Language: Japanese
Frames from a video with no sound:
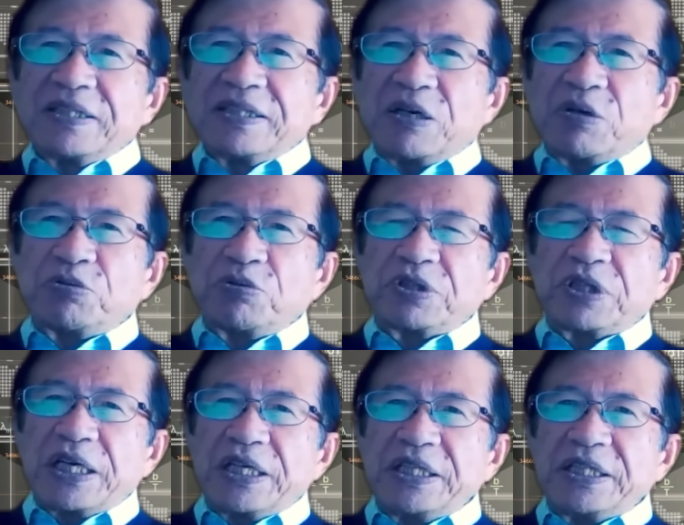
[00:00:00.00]
だこの
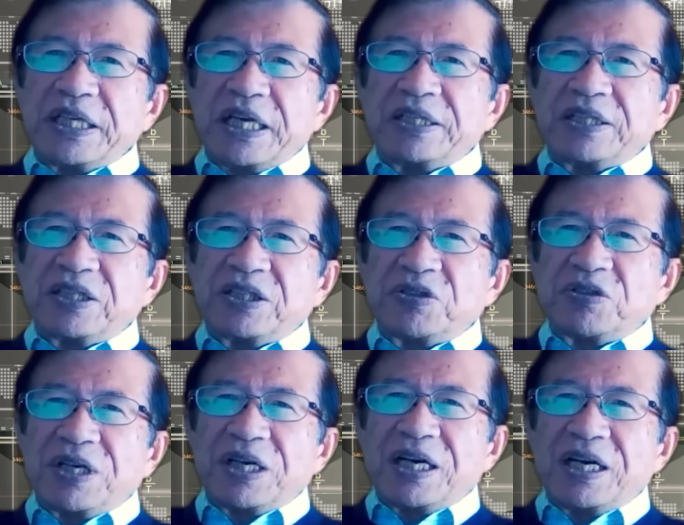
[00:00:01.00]
詐欺罪っていうの
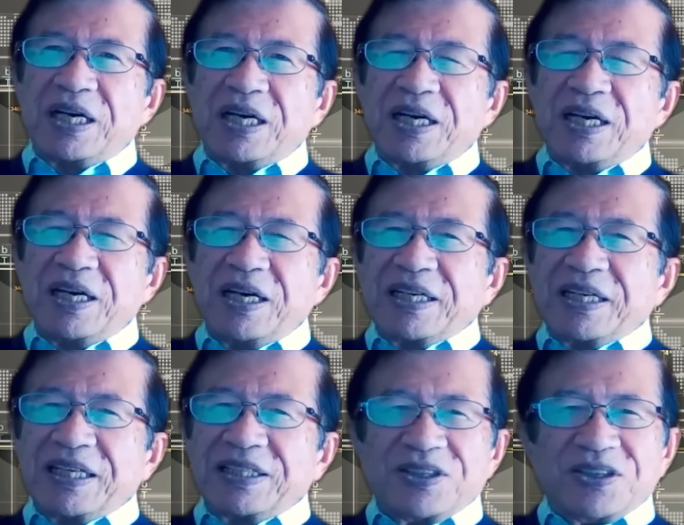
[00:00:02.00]
が、
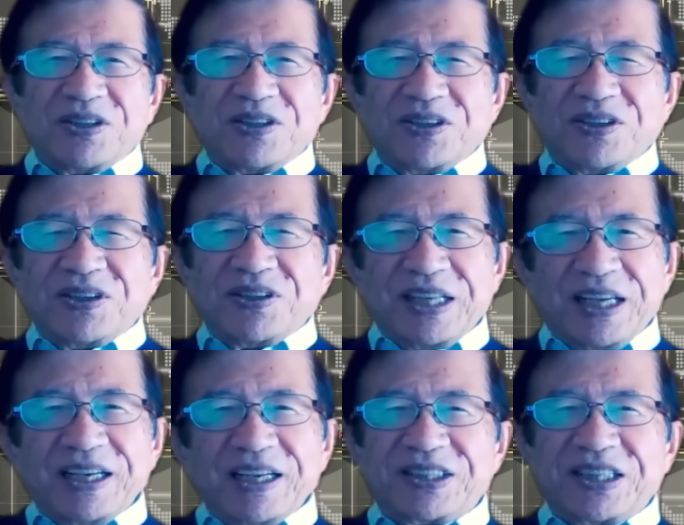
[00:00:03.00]
あのー、
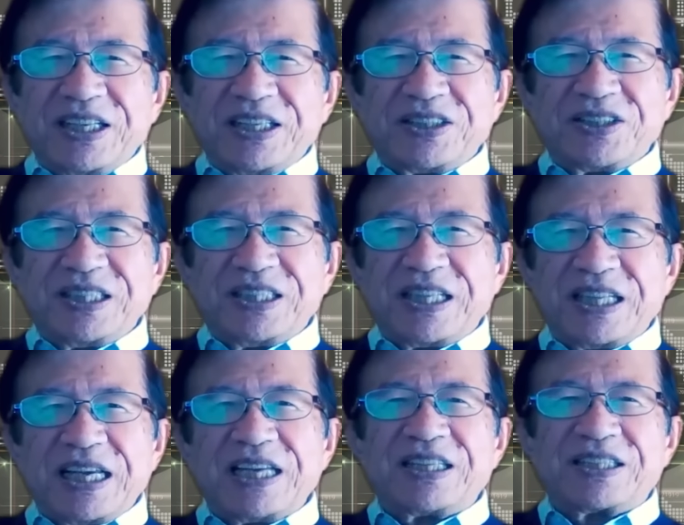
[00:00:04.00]
ね、成立して
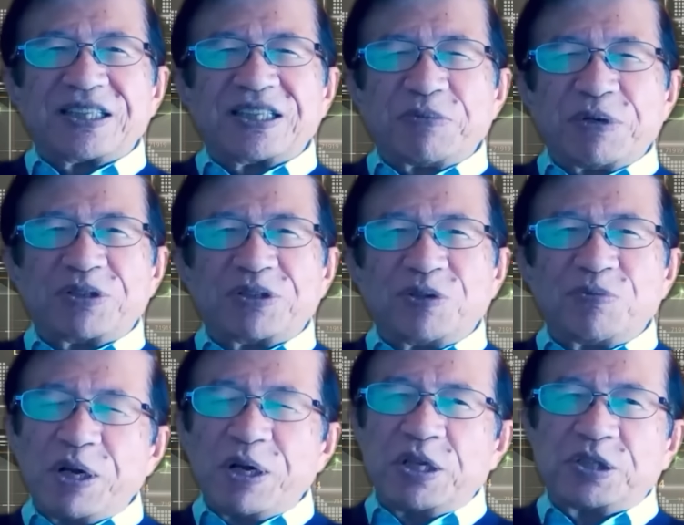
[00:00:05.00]
ないんですけど、今のところ、
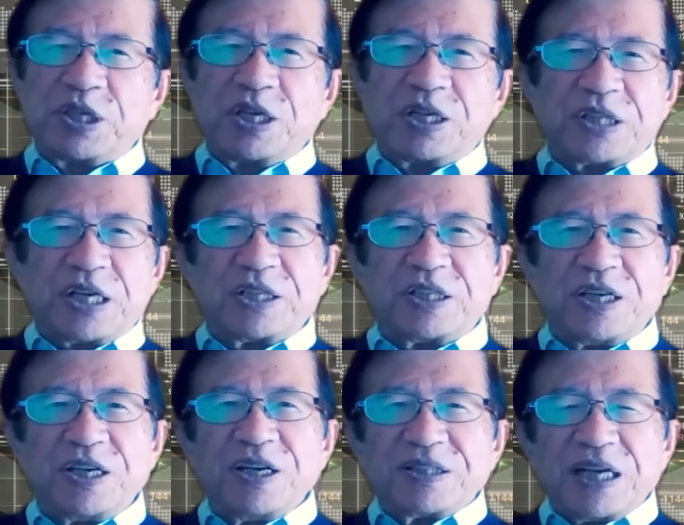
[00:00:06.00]
まあ NHK が詐欺
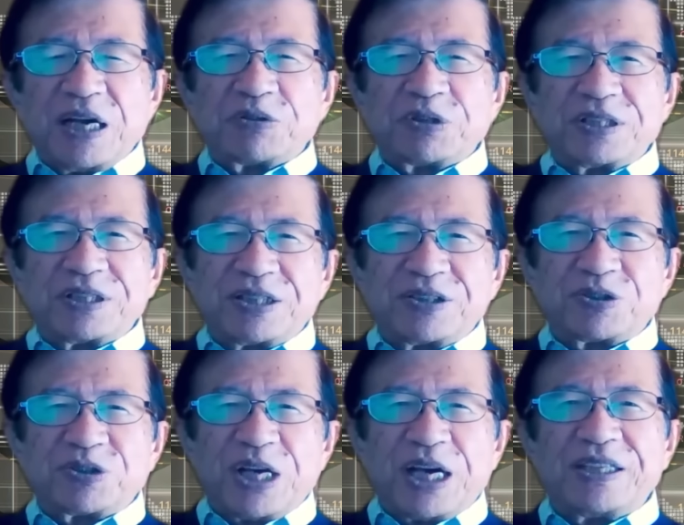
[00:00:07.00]
で逮捕されたってこ
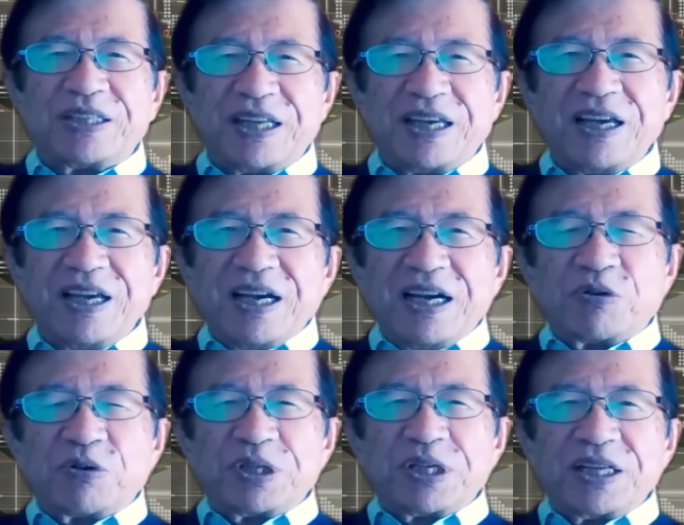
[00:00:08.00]
とないんで、
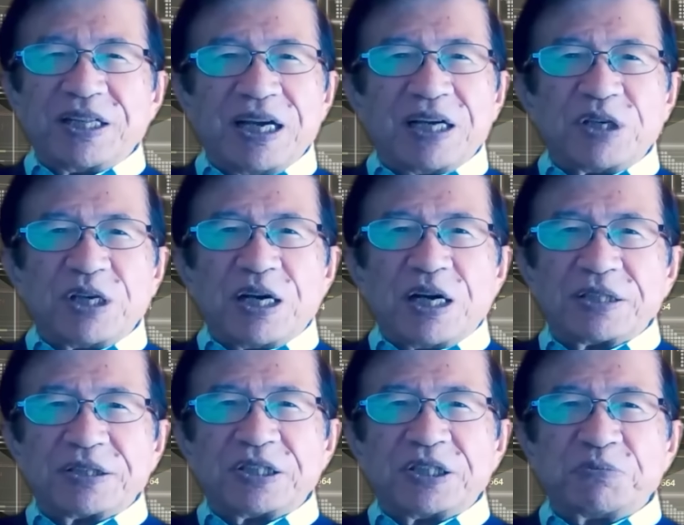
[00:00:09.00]
これだけね、あの、
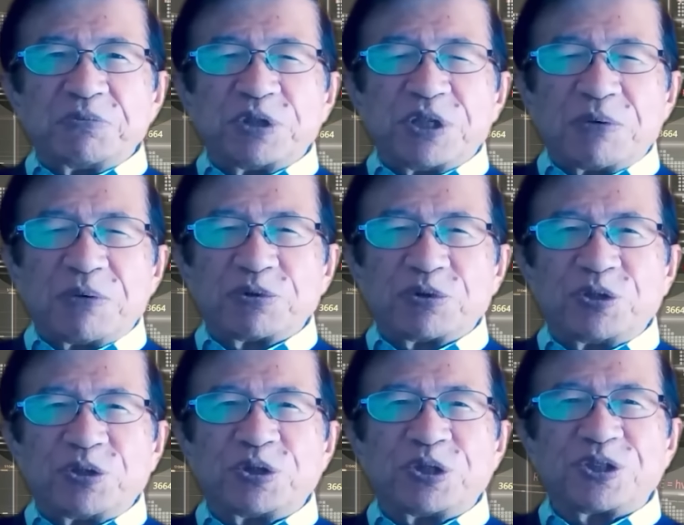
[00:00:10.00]
朝日新聞なんかもっとひ
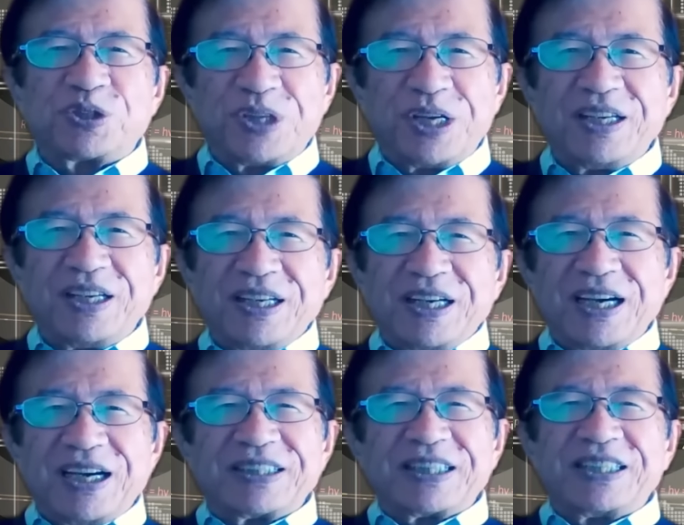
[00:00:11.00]
どいですよね。
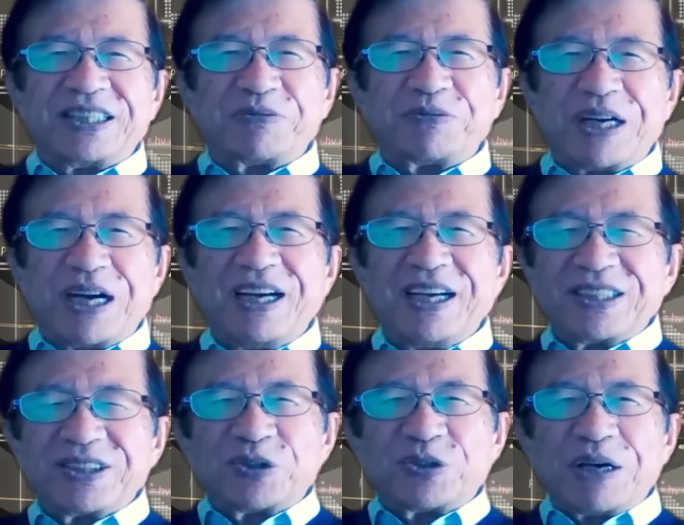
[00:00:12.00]
朝日新聞が
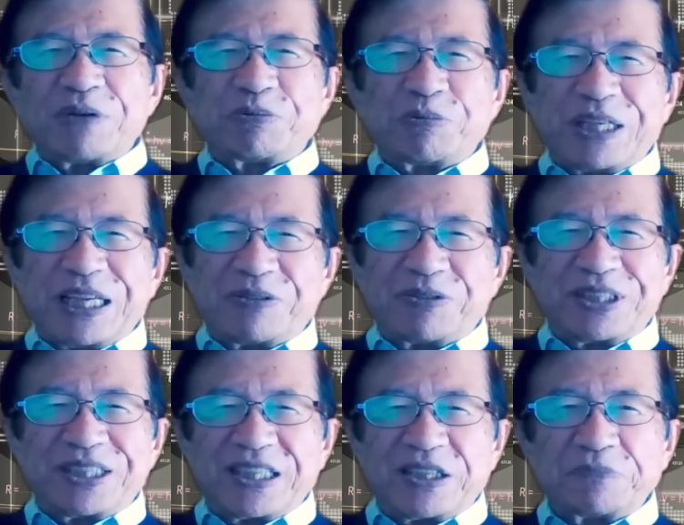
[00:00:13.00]
その親分みたいなもん
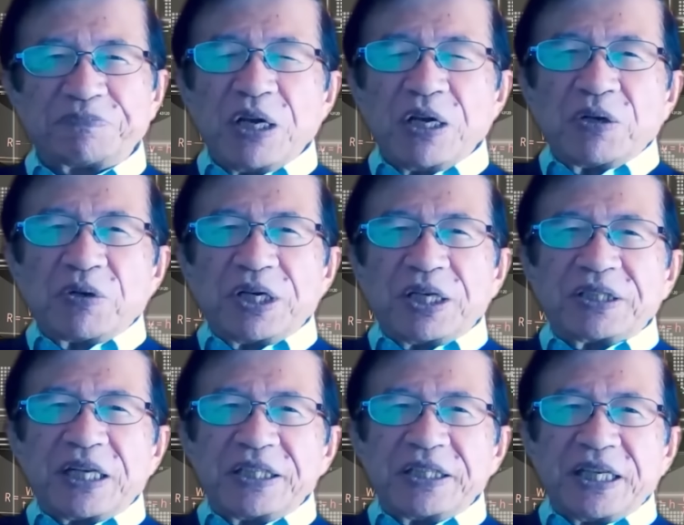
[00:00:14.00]
ですけど。これが
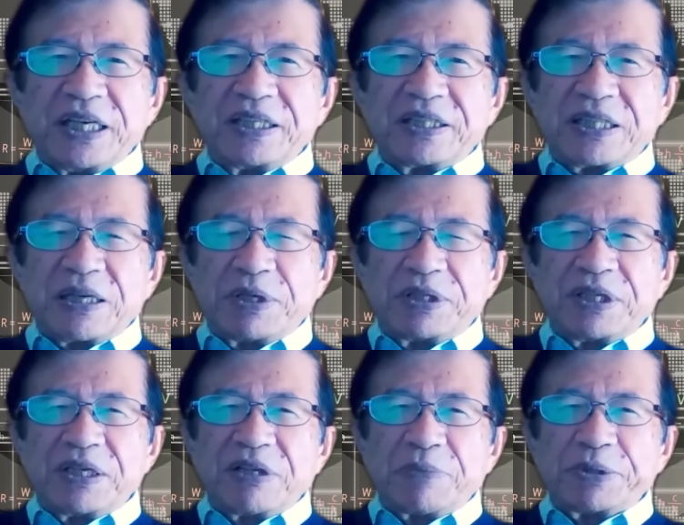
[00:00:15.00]
詐欺罪で捕まら
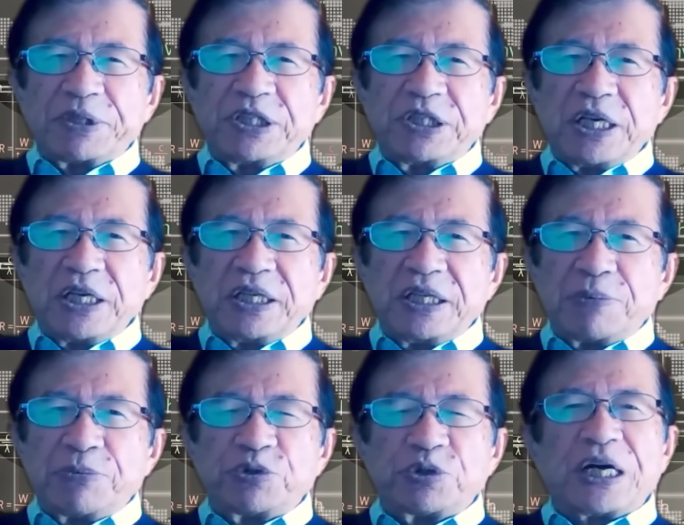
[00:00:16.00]
ないのはやっぱり知的な
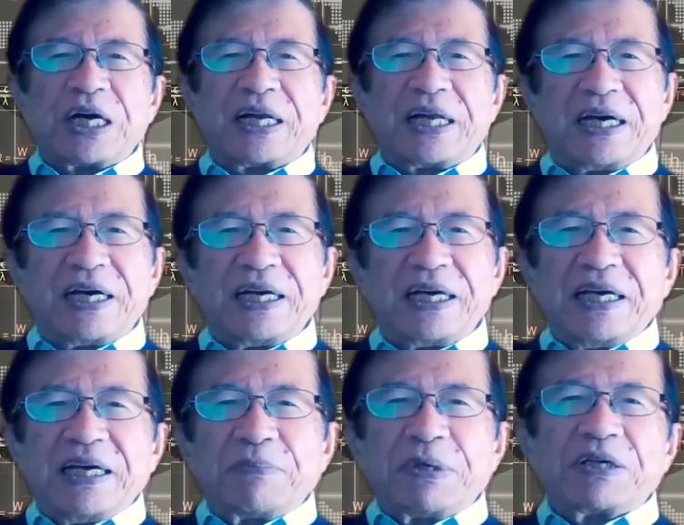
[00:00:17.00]
ものだから、
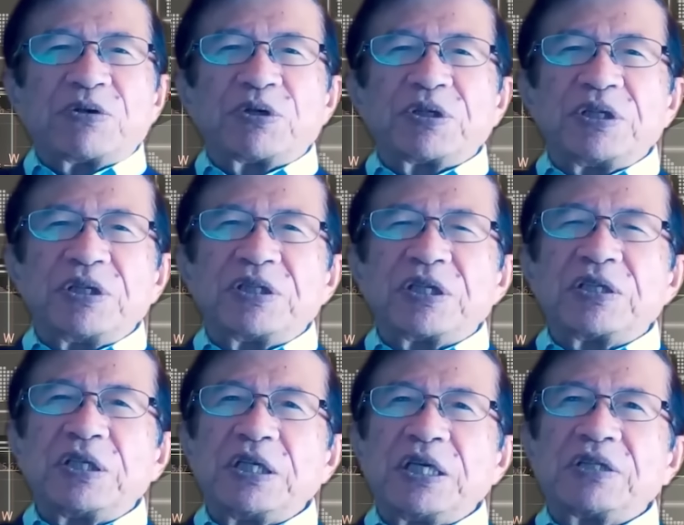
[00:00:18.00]
まあここに言って
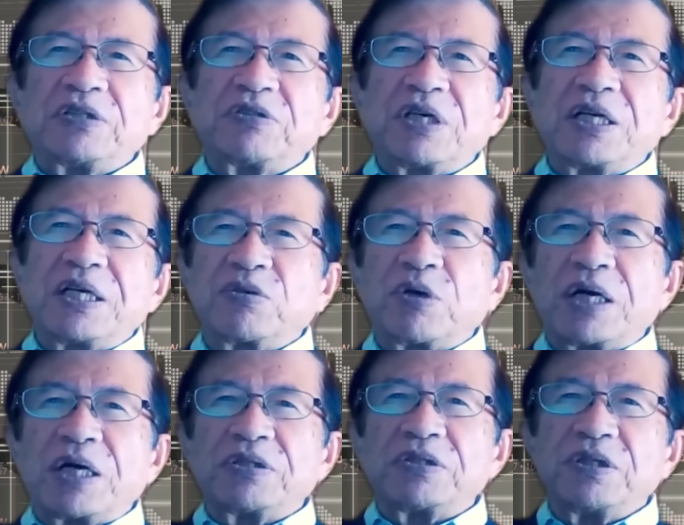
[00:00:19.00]
人間っていうのはと
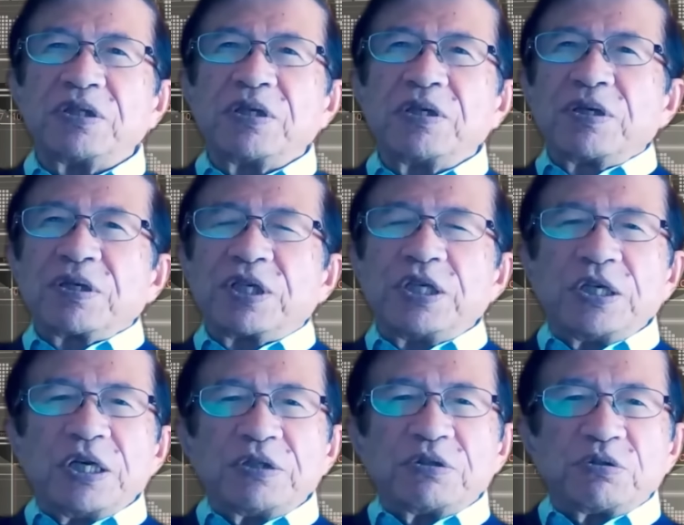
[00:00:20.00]
かく禁
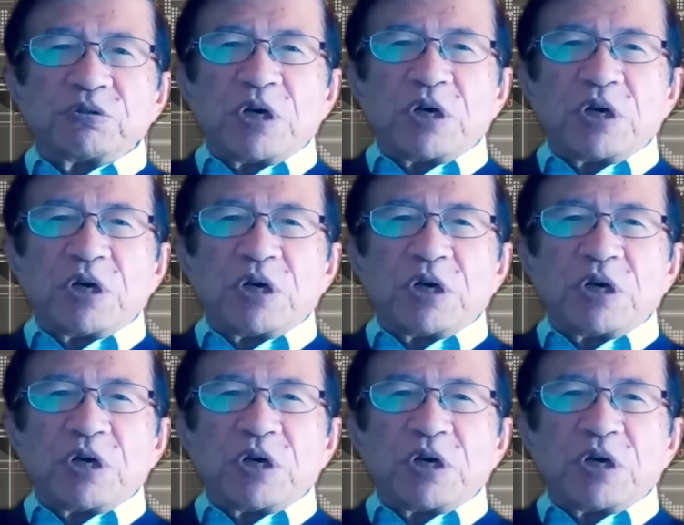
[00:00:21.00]
煙すると